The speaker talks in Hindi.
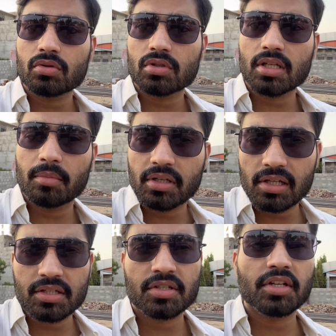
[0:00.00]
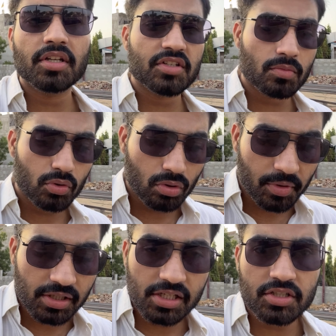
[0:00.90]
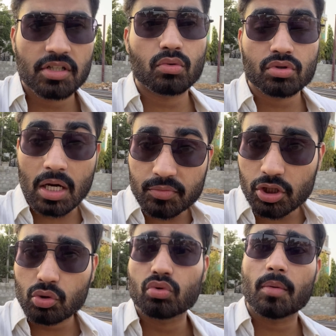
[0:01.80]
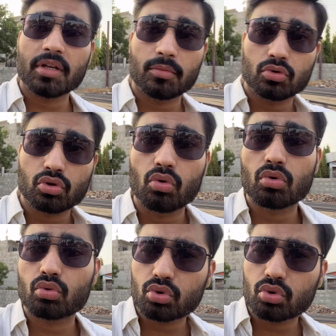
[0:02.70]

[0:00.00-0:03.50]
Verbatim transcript: सोचा कि मैं रियल एस्टेट इन्वेस्टर बनूंगा मैं रियल एस्टेट का कुछ काम सीखूंगा मैं कभी कुछ हूँ